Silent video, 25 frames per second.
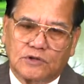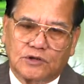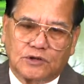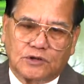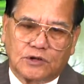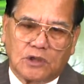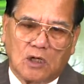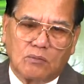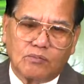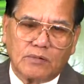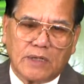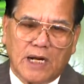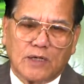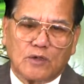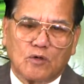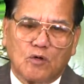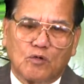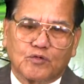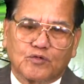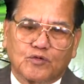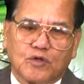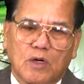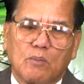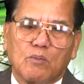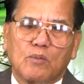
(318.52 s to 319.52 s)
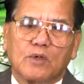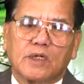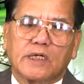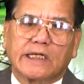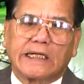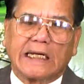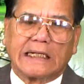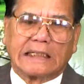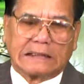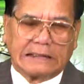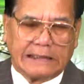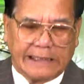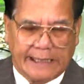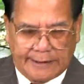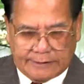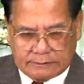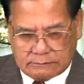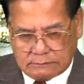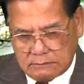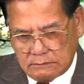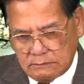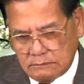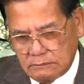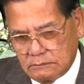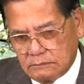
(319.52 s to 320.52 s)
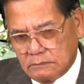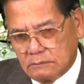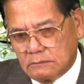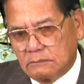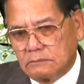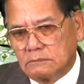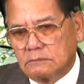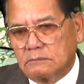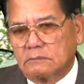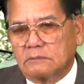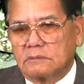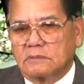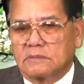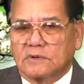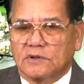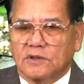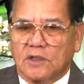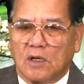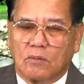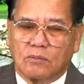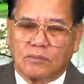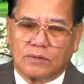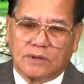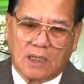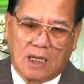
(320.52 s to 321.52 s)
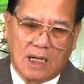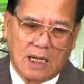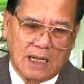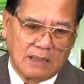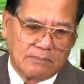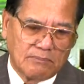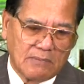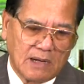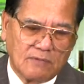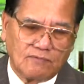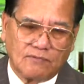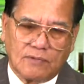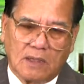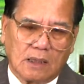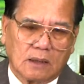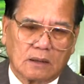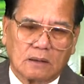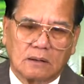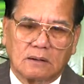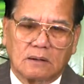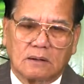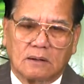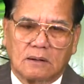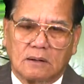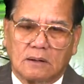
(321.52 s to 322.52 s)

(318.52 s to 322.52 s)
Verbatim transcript: chống Donald Trump kịch liệt, đồng thời bênh vực